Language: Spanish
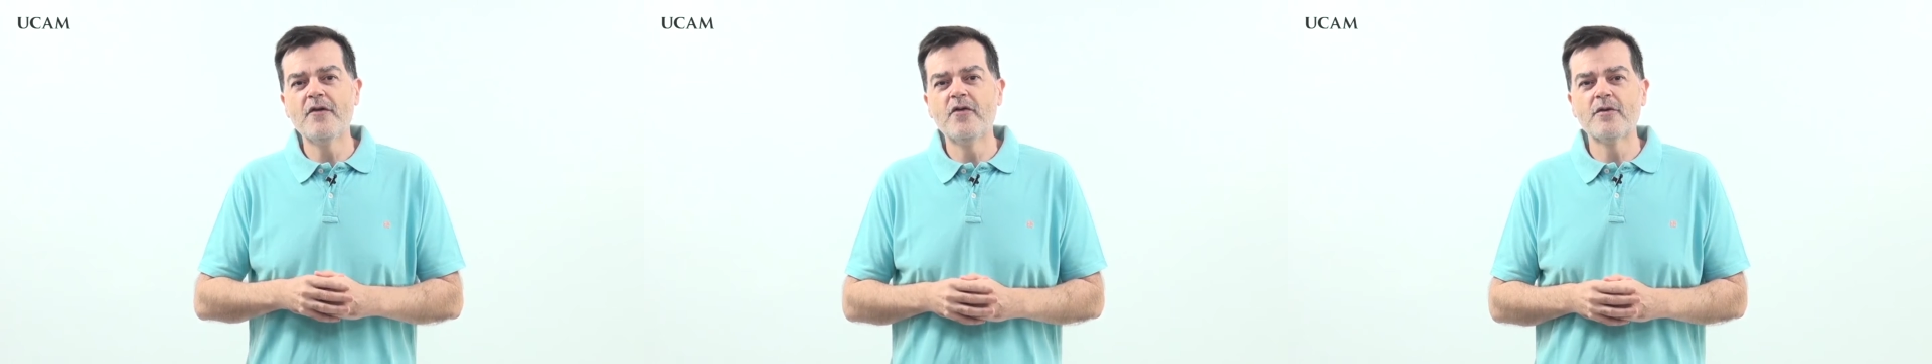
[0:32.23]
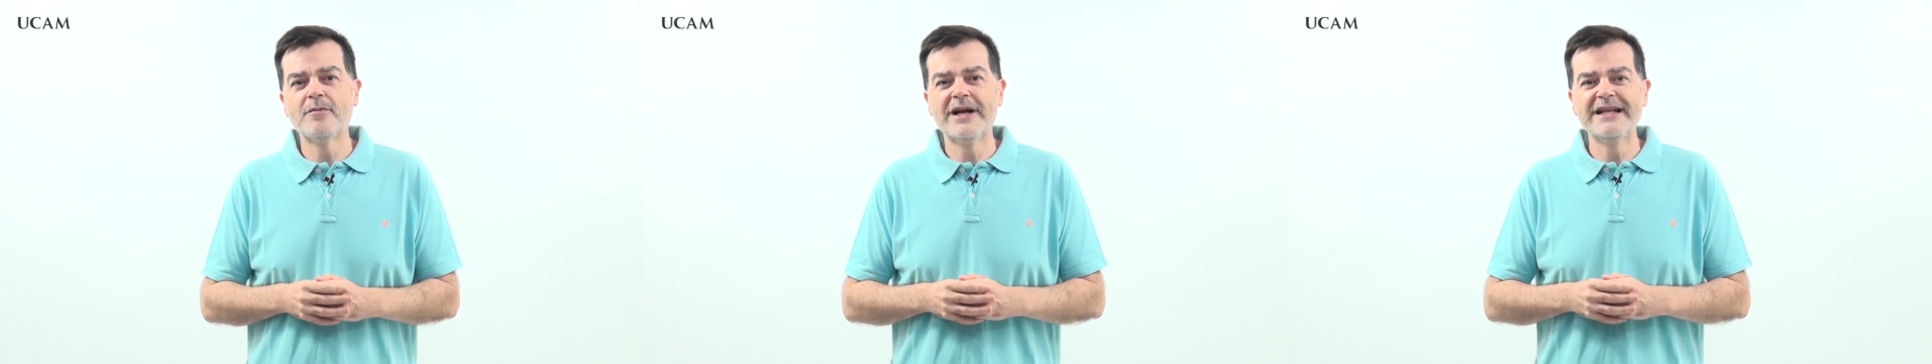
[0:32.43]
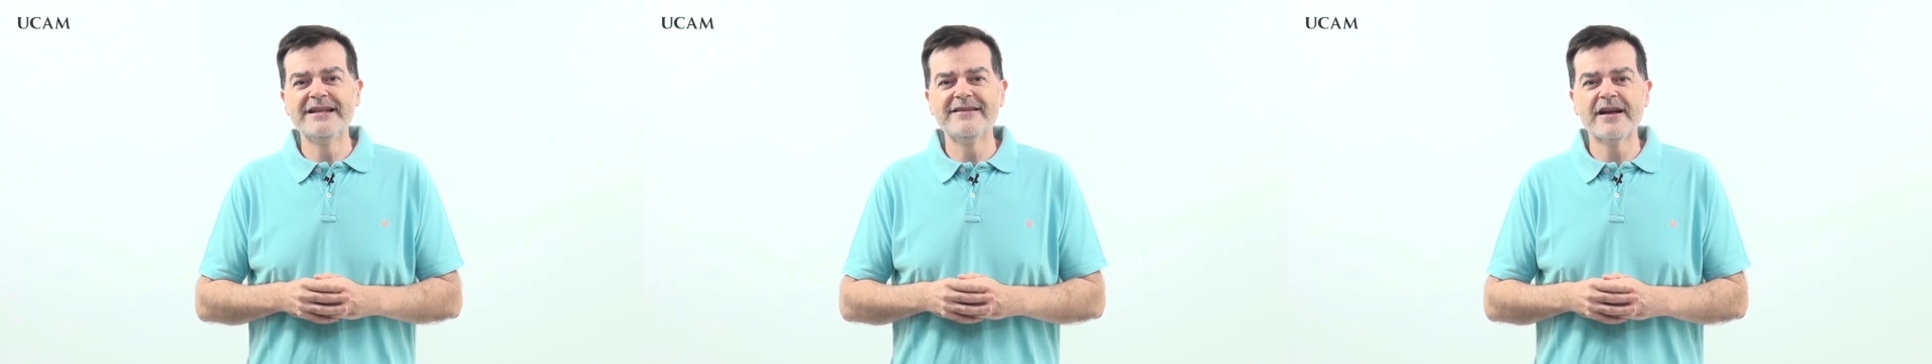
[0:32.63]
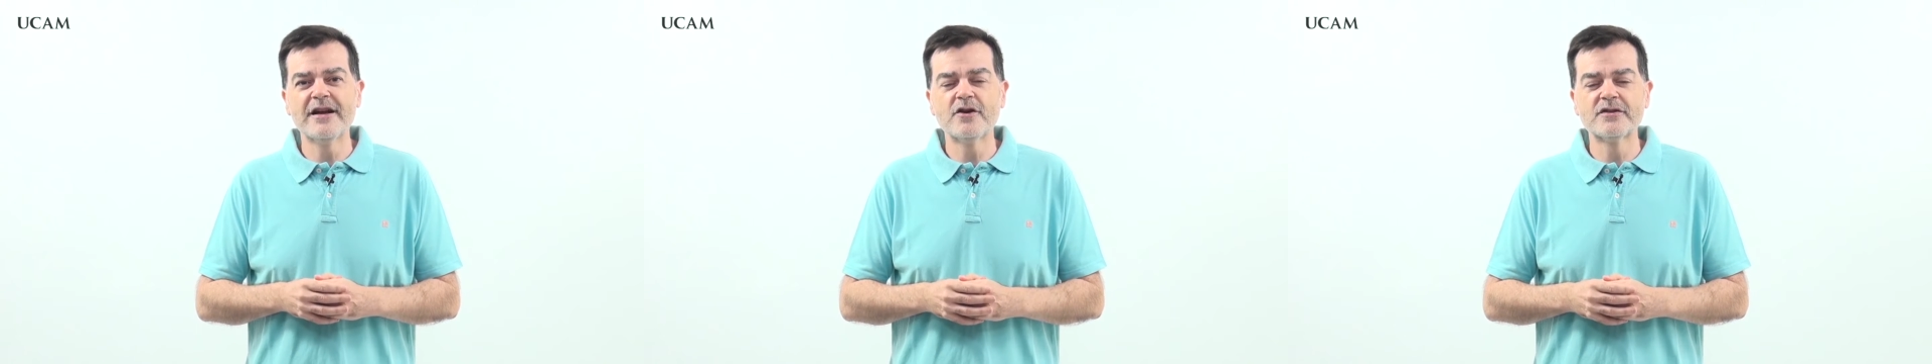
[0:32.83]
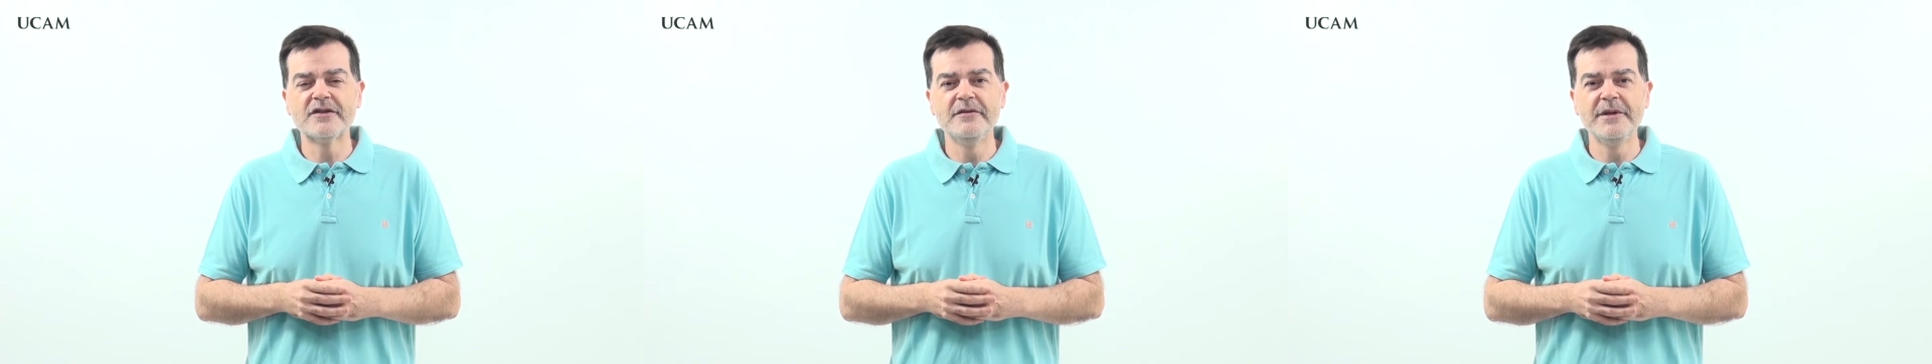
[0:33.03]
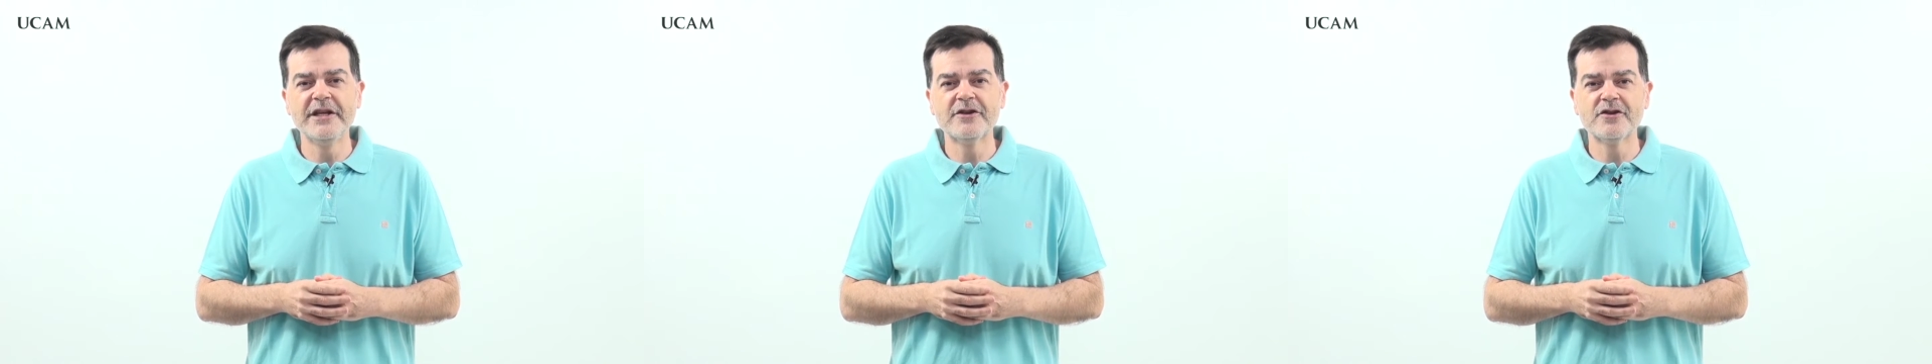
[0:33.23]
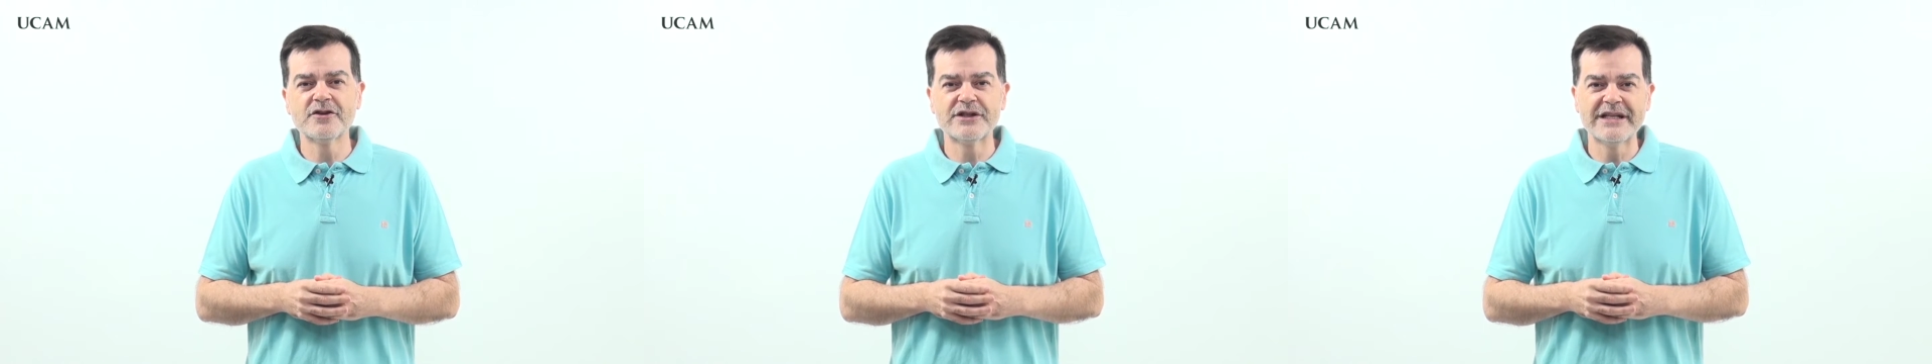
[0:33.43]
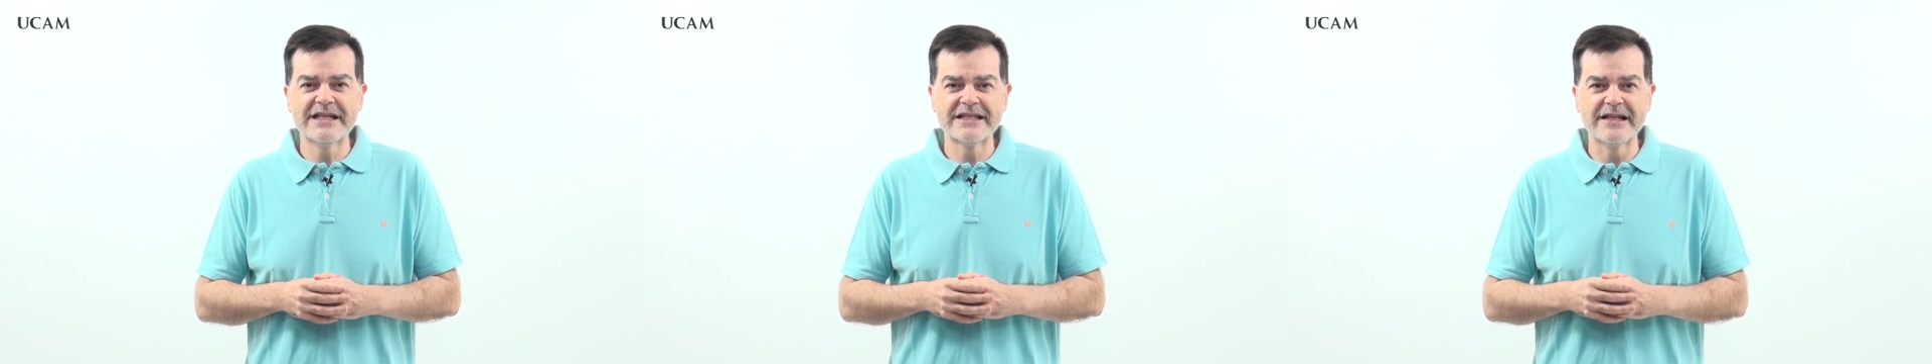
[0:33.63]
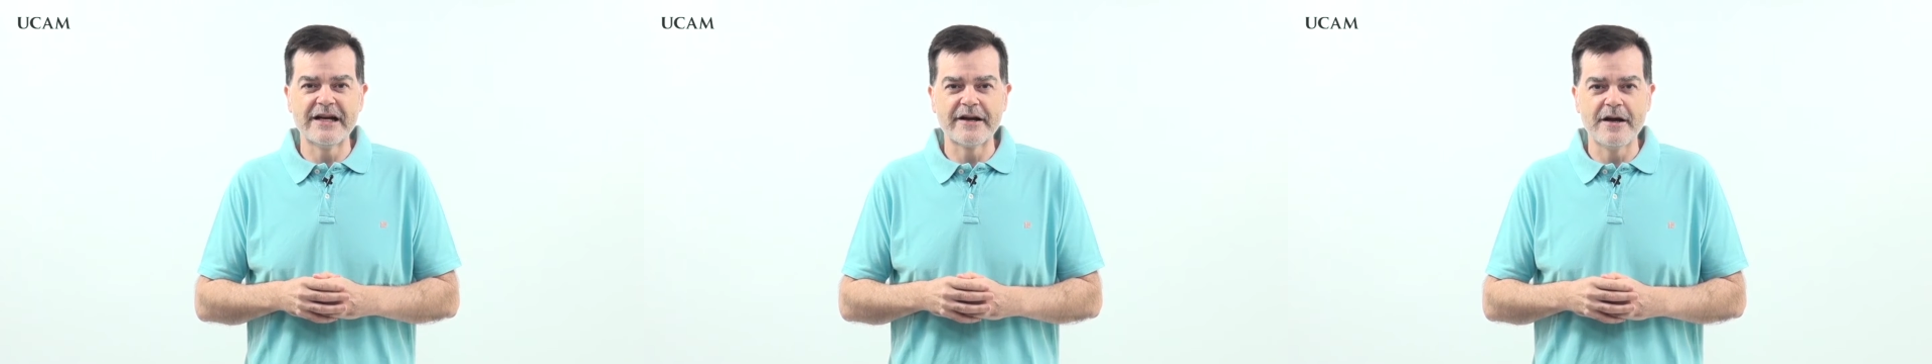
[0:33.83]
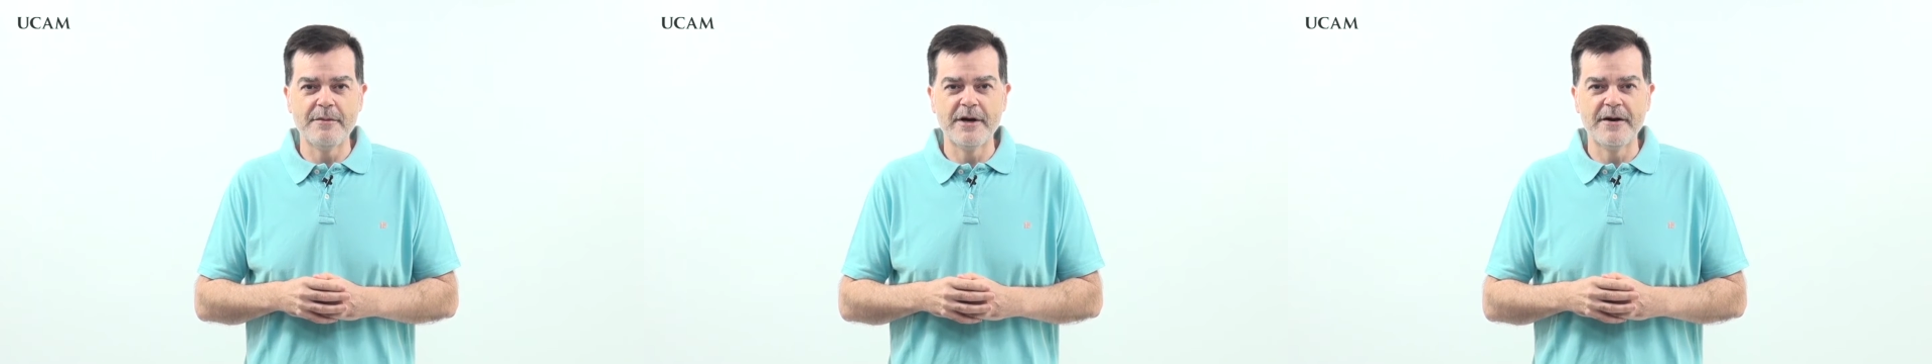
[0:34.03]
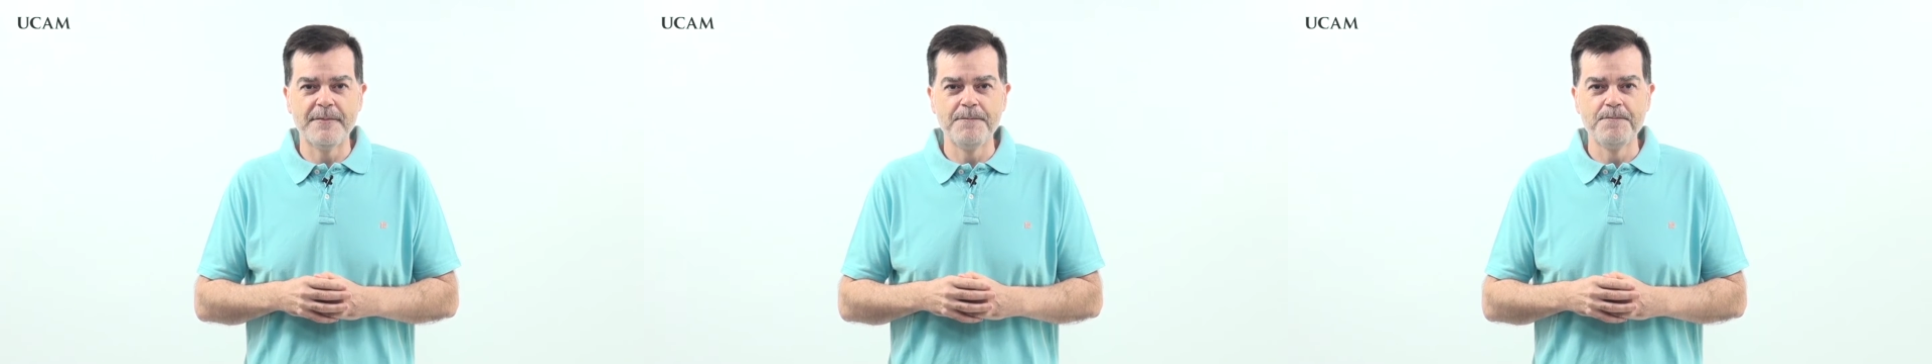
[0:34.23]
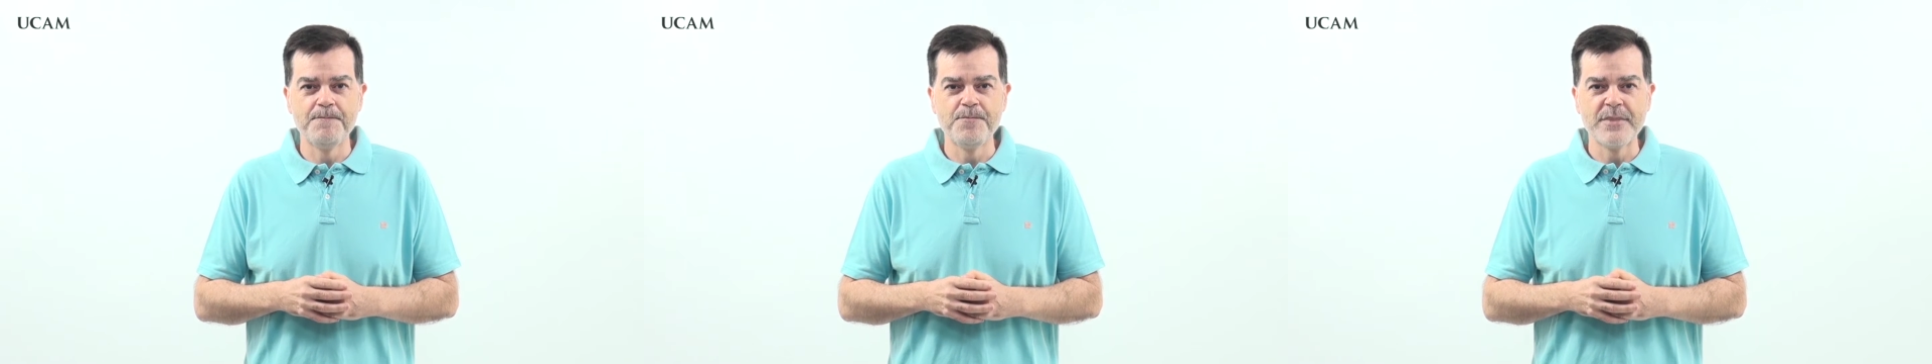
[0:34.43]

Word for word: formalizar los cimientos de esta rama.